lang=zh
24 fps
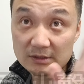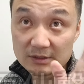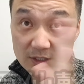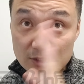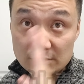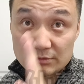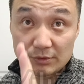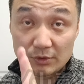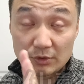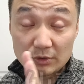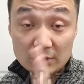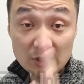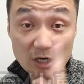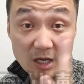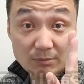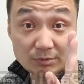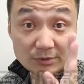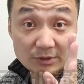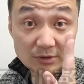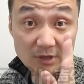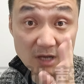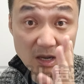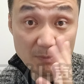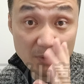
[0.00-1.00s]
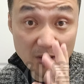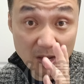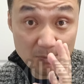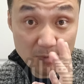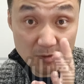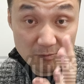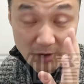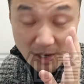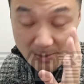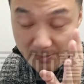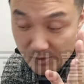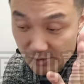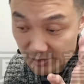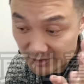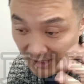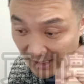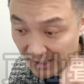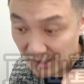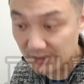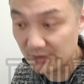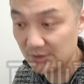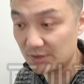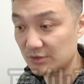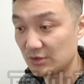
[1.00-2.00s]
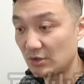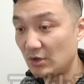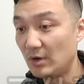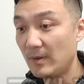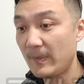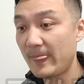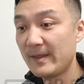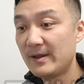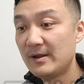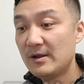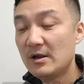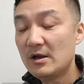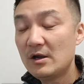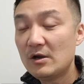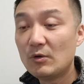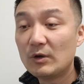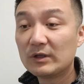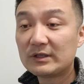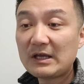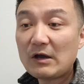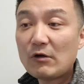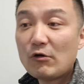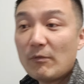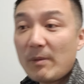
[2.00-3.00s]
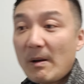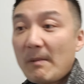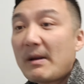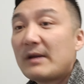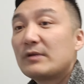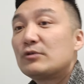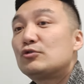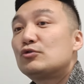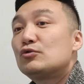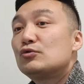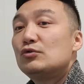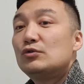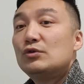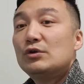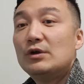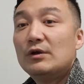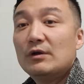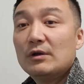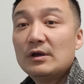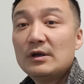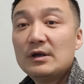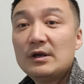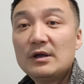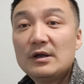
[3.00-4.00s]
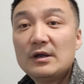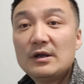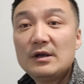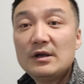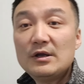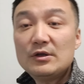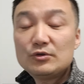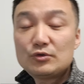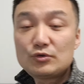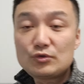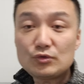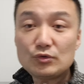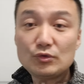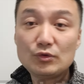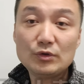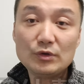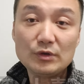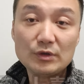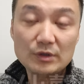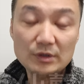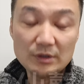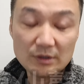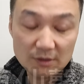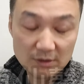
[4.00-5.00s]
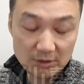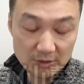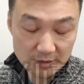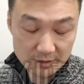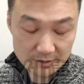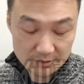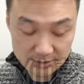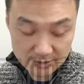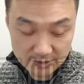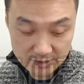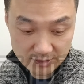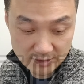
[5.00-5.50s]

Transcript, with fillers: 结束以后，特朗普那时候还没有下来那个时候，我带我爸爸去这